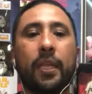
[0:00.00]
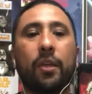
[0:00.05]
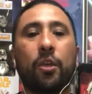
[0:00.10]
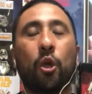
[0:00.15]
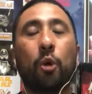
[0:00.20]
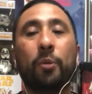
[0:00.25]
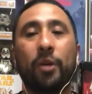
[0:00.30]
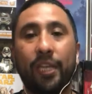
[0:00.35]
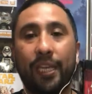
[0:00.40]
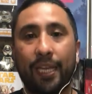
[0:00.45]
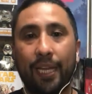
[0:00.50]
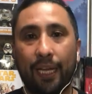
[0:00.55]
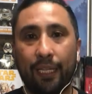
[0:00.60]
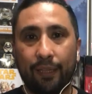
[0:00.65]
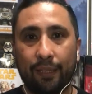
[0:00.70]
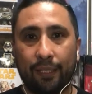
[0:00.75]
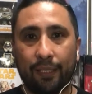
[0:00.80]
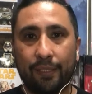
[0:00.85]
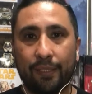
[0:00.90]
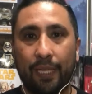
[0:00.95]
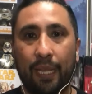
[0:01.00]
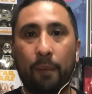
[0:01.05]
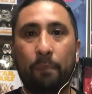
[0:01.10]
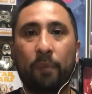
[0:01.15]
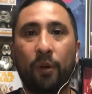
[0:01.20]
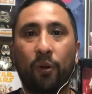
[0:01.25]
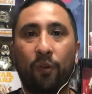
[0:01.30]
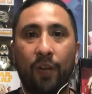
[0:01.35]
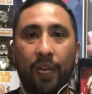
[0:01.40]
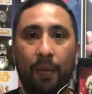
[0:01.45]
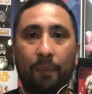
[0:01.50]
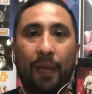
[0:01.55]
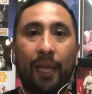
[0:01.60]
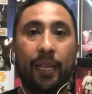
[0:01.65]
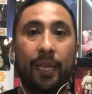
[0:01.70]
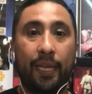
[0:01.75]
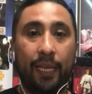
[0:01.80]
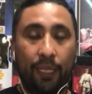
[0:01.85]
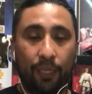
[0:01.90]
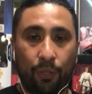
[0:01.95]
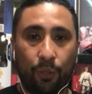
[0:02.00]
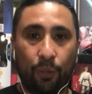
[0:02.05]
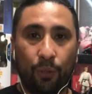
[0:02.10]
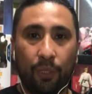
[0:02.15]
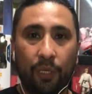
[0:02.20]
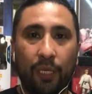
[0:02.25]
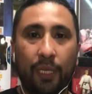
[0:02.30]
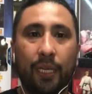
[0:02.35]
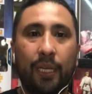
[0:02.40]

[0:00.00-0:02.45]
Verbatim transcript: Como dije antes, el problema de esto